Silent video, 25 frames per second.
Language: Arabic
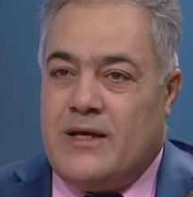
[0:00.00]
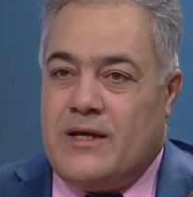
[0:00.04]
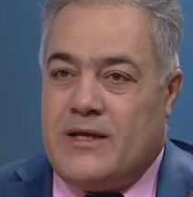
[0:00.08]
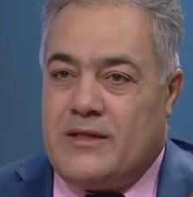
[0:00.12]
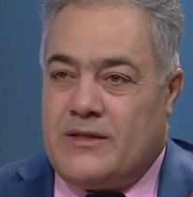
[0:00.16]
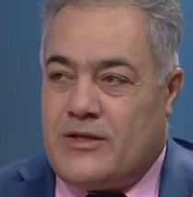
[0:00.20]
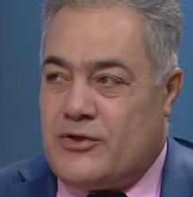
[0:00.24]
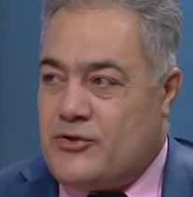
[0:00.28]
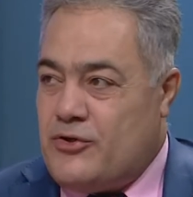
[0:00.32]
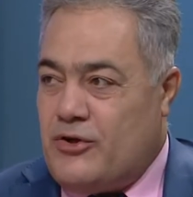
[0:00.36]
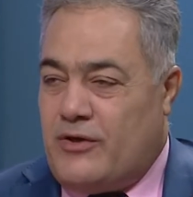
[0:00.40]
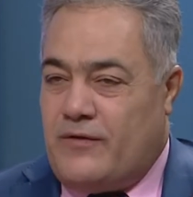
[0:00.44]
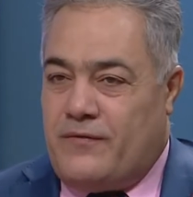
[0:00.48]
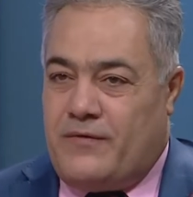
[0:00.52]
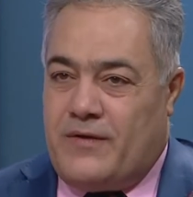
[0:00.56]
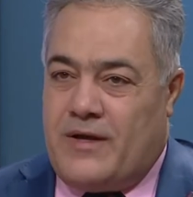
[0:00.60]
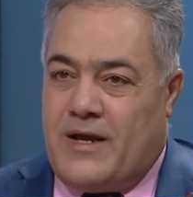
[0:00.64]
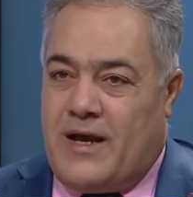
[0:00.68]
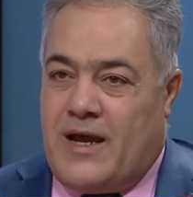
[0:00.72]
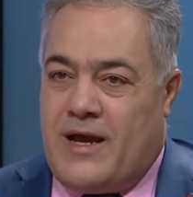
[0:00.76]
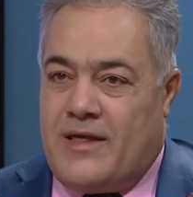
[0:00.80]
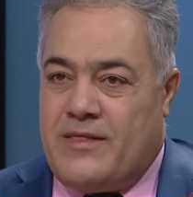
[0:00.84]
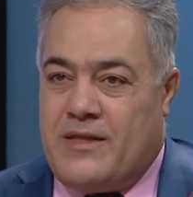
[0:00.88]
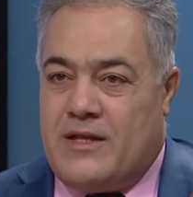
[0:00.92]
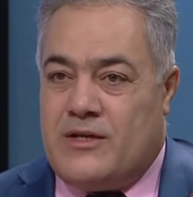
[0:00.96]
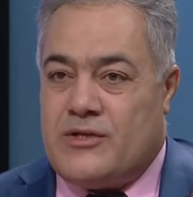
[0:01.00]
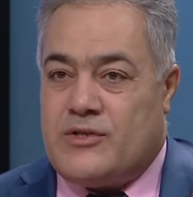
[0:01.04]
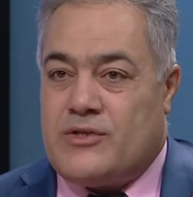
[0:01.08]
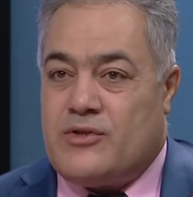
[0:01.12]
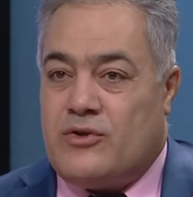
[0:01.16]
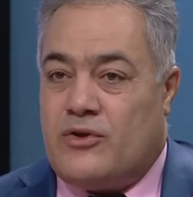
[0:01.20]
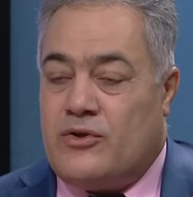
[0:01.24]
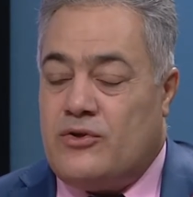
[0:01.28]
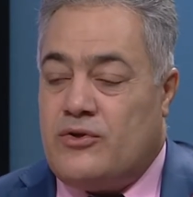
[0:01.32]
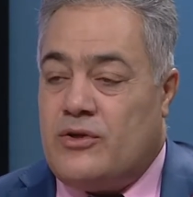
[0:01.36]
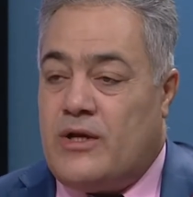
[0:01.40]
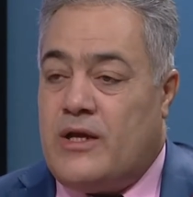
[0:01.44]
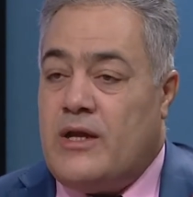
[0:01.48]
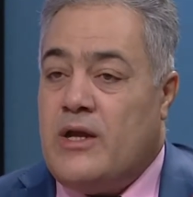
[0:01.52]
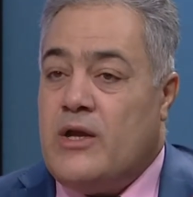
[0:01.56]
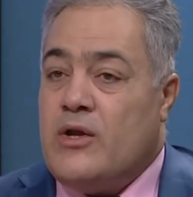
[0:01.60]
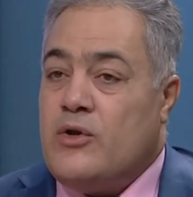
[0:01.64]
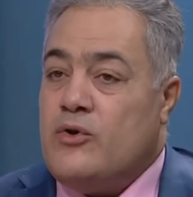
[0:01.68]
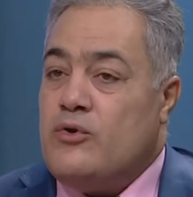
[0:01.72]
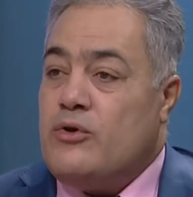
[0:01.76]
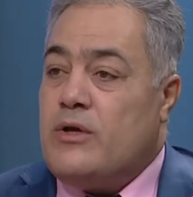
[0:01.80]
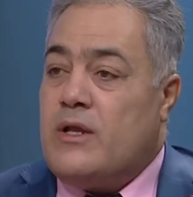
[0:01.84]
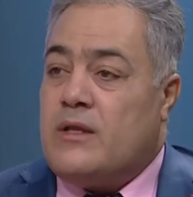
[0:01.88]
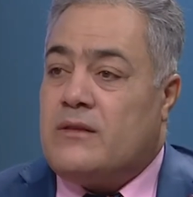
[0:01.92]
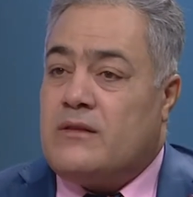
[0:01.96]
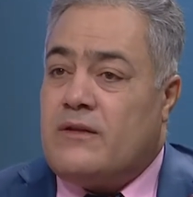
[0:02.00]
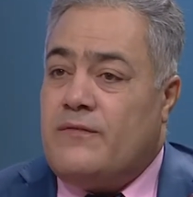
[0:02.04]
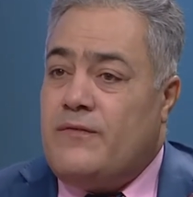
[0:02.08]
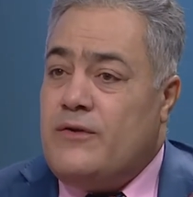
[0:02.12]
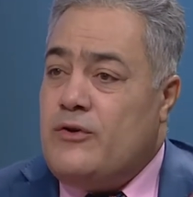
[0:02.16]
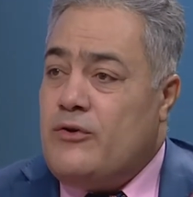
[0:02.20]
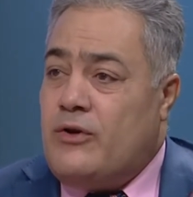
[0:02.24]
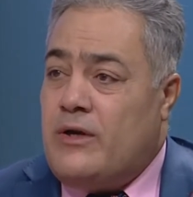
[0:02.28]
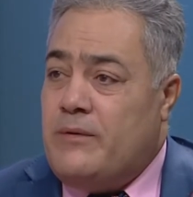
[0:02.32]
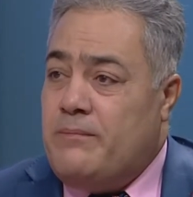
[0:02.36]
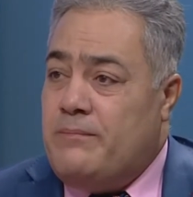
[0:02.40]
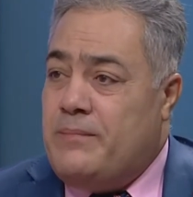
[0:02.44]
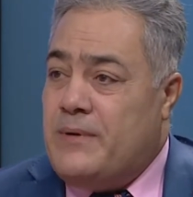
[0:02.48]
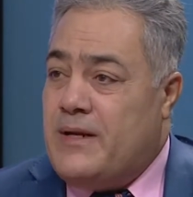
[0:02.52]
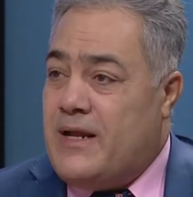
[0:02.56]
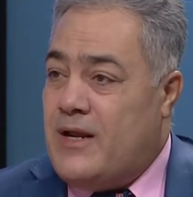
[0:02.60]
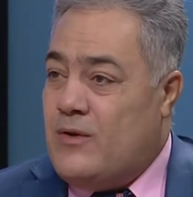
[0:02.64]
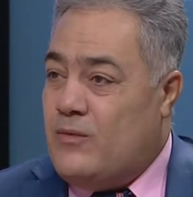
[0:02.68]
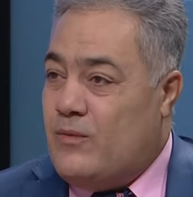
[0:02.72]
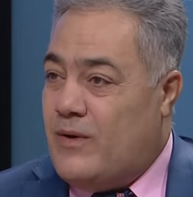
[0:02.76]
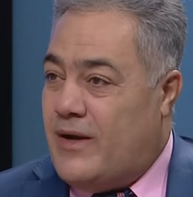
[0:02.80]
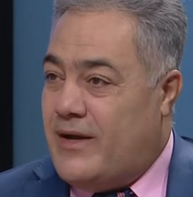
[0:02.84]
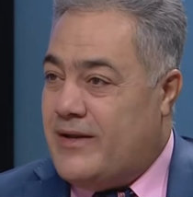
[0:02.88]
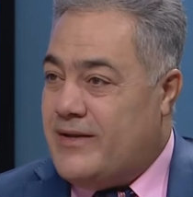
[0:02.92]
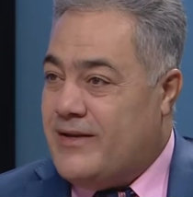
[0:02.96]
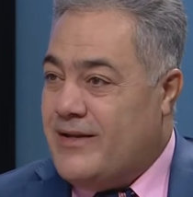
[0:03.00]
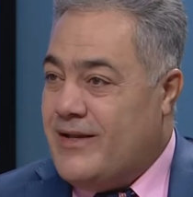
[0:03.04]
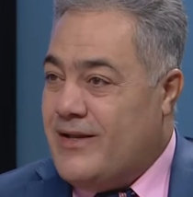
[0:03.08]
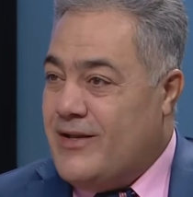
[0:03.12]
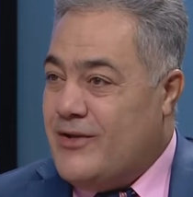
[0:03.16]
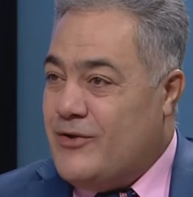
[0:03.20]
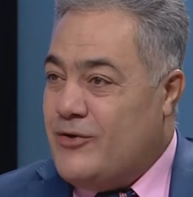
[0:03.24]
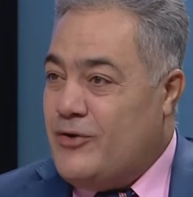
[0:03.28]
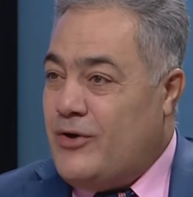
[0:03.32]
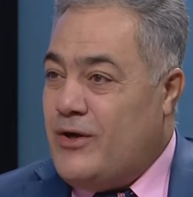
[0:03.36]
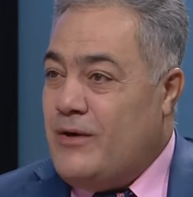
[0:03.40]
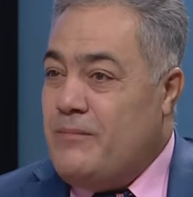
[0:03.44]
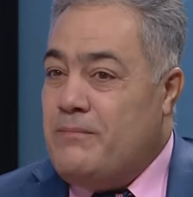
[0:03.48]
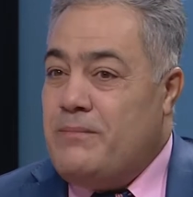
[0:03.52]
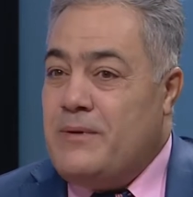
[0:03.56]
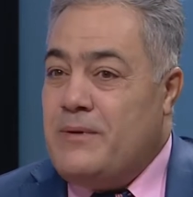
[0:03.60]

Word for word: تشع فيها هذه الاستوديو الطفل يحب يحب الالوان صح. يحب